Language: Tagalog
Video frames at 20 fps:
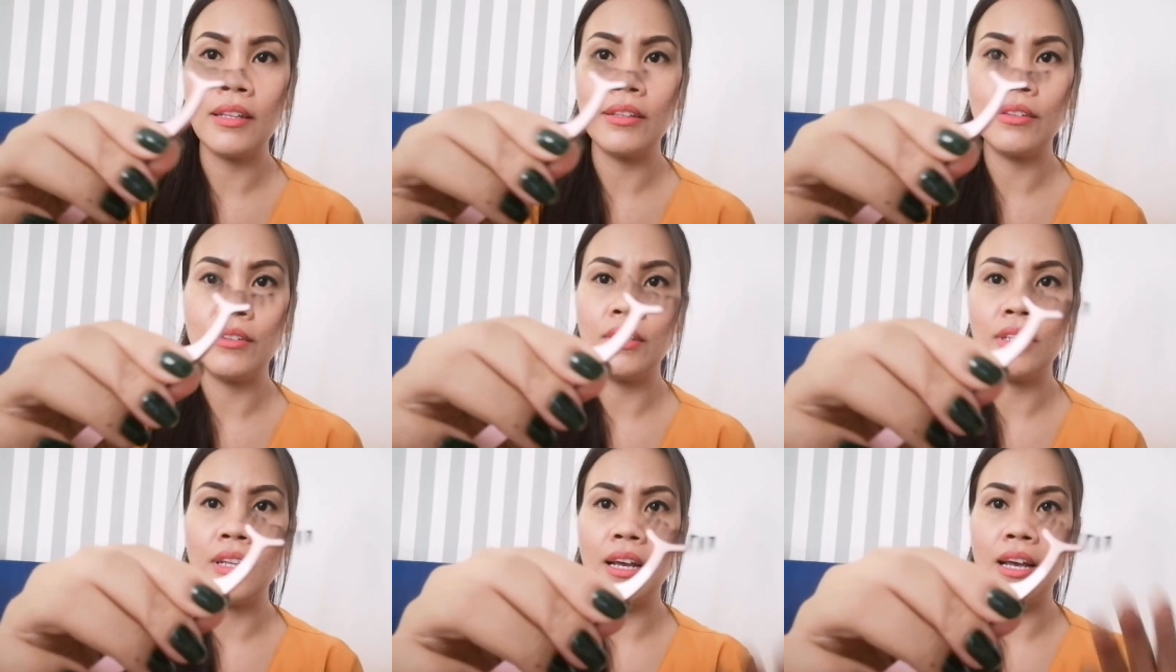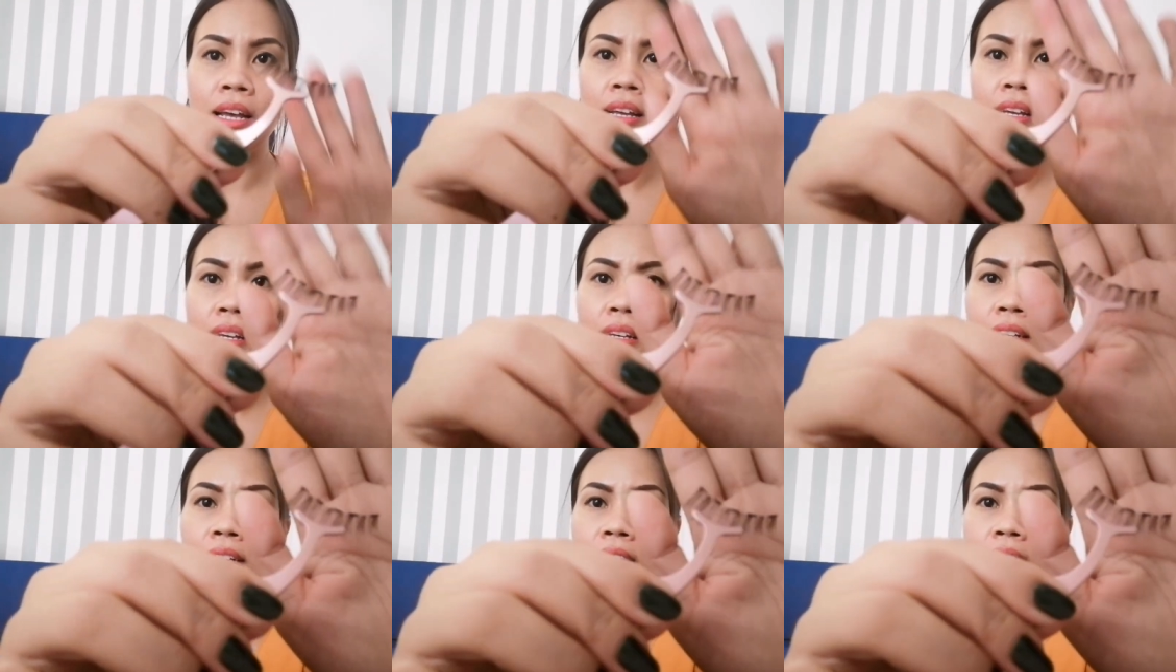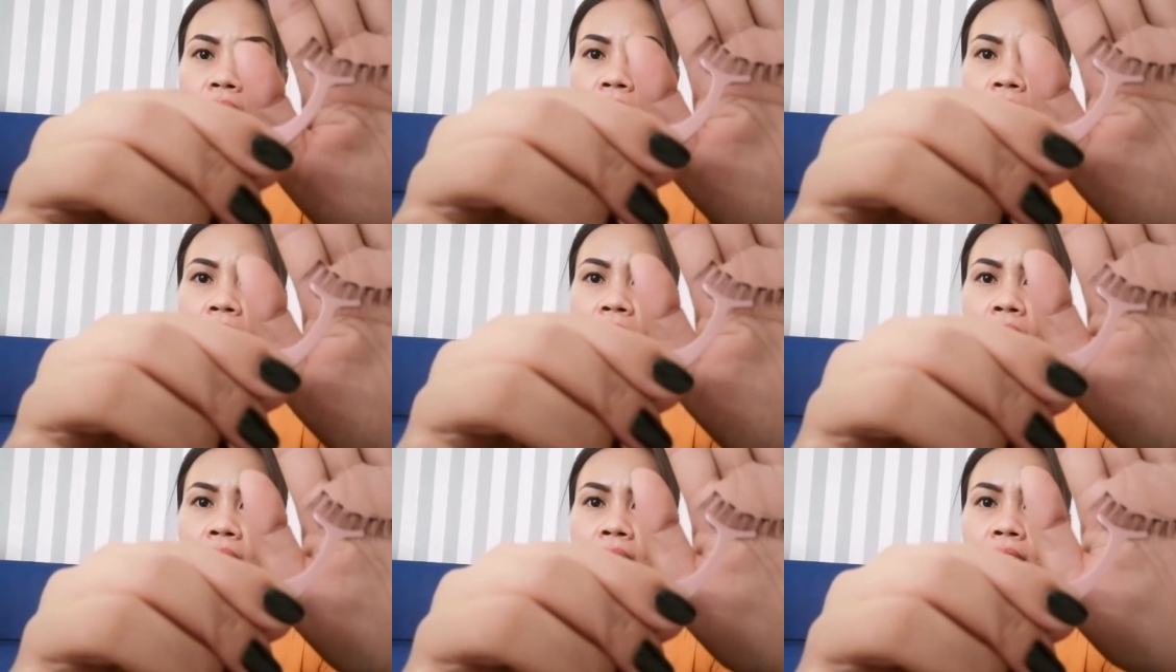Ito na.
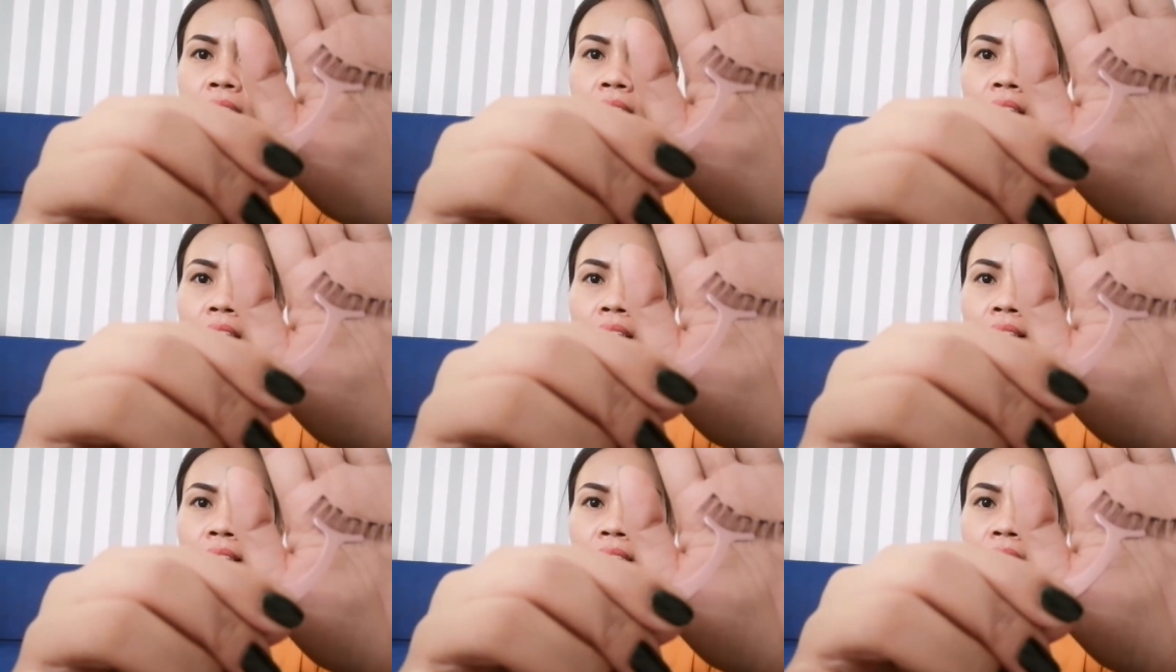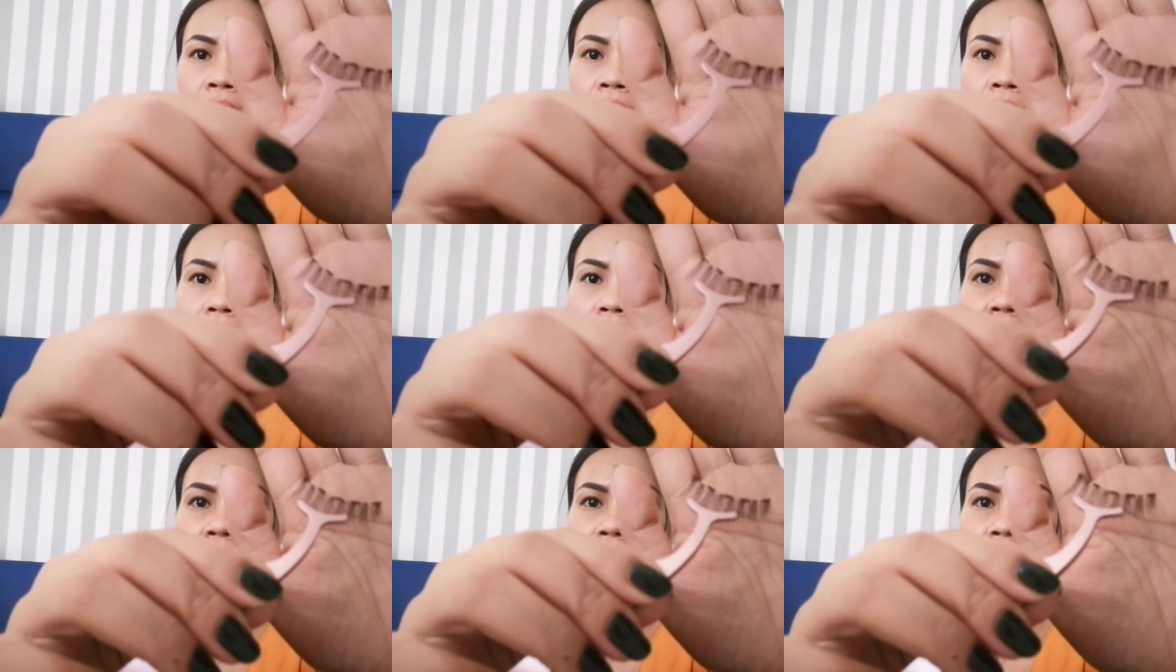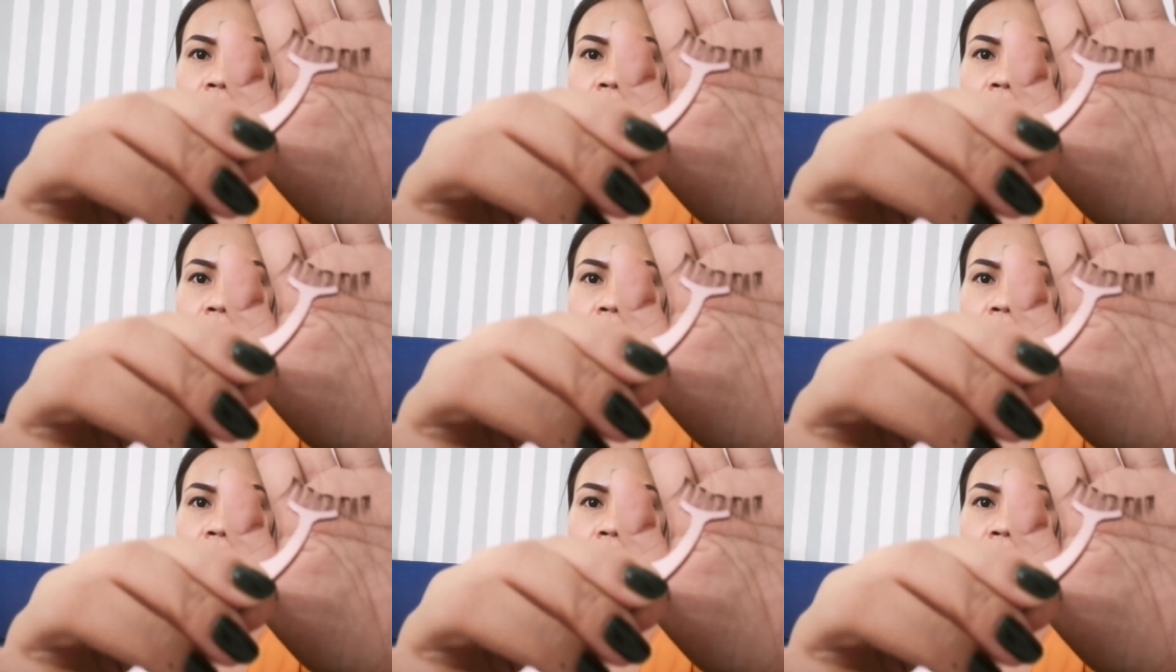Lalagay na natin.